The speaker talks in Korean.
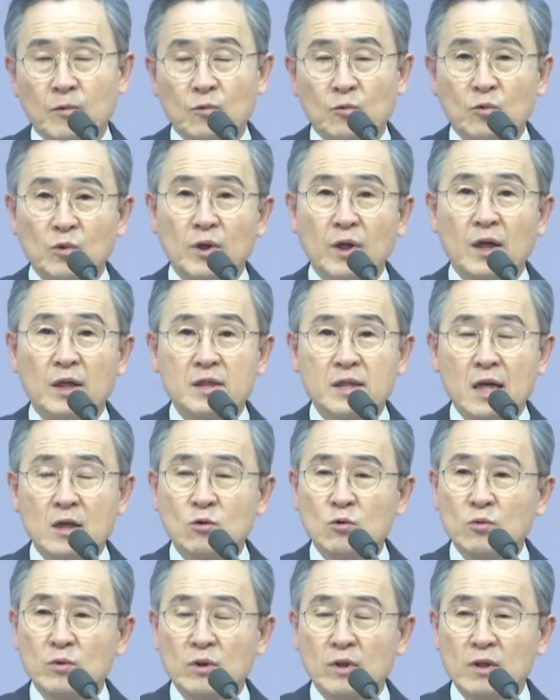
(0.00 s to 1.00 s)
우리가
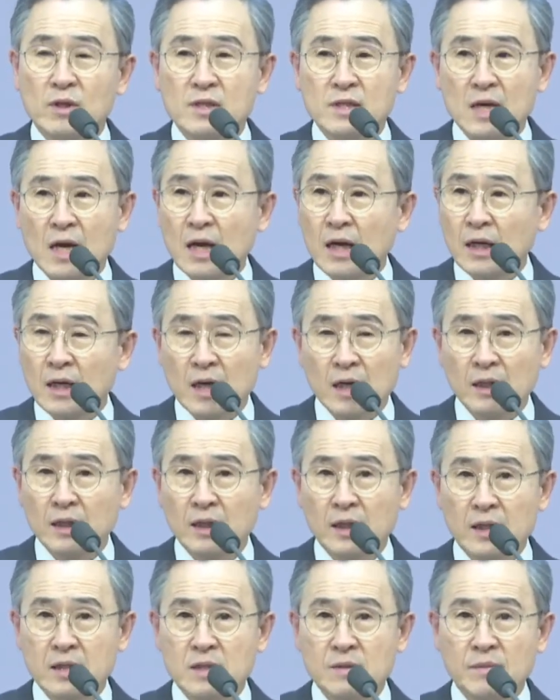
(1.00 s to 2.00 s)
자손들을
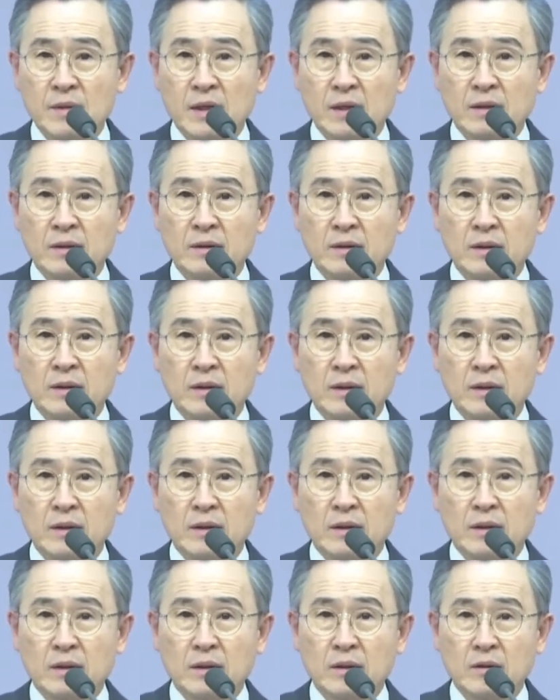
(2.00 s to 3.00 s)
사랑하긴 하지만은
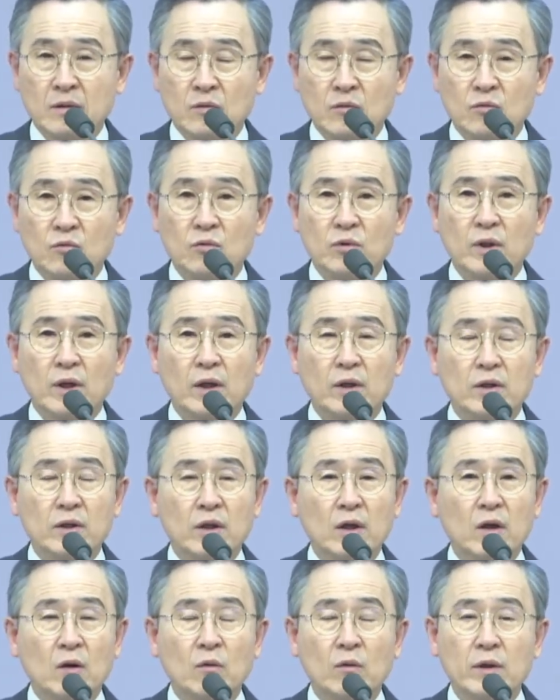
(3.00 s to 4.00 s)
우리가
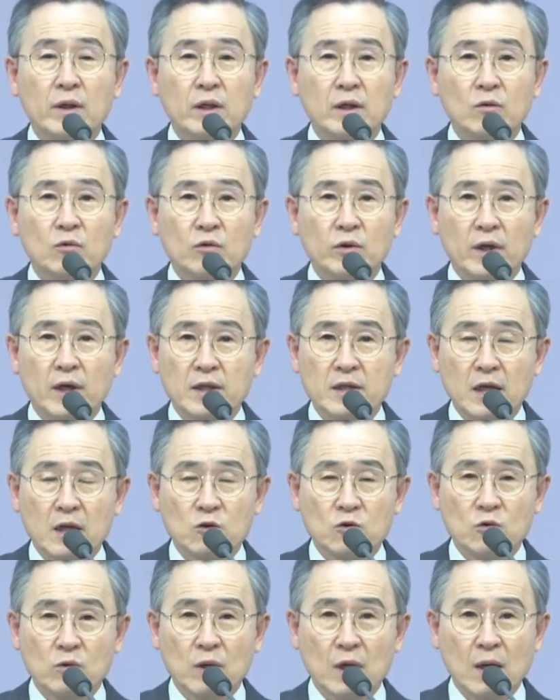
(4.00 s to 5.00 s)
영원히 우리의
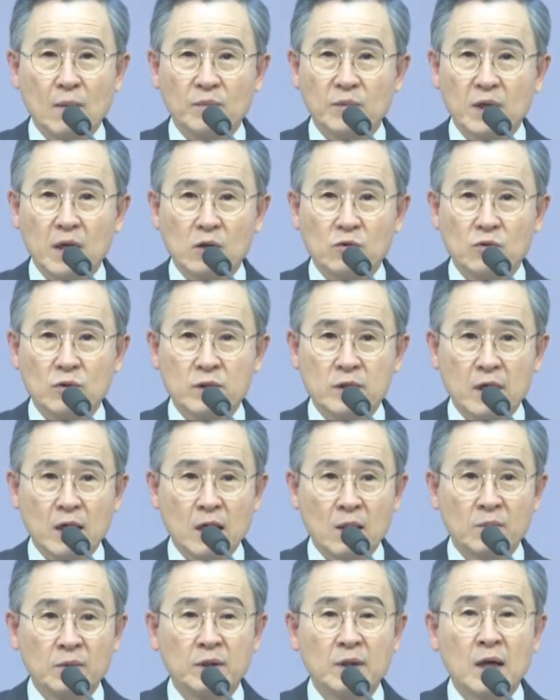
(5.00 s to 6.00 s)
자손과 함께 할 수 있는
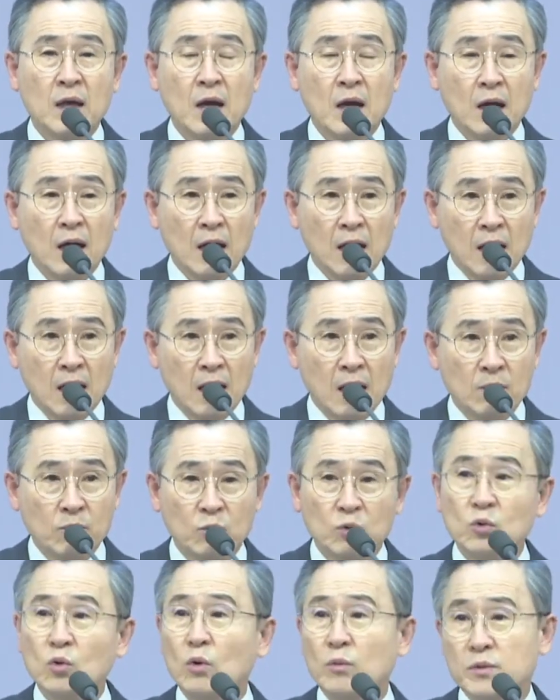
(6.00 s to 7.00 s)
사람은
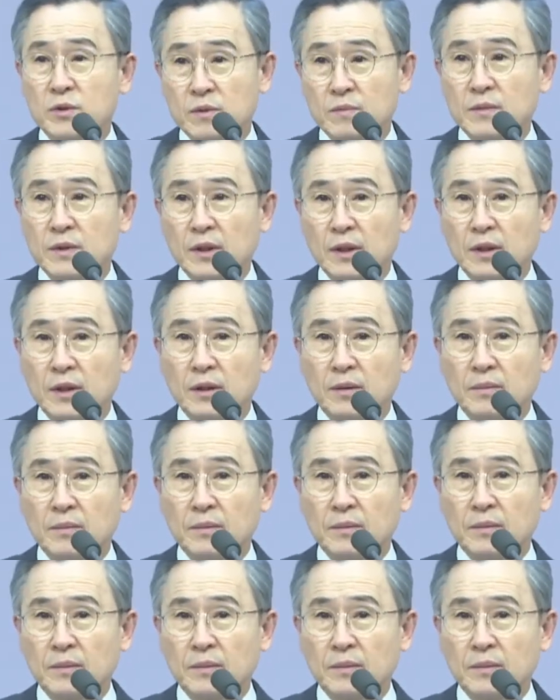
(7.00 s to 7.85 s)
아무도 없습니다, 여러분.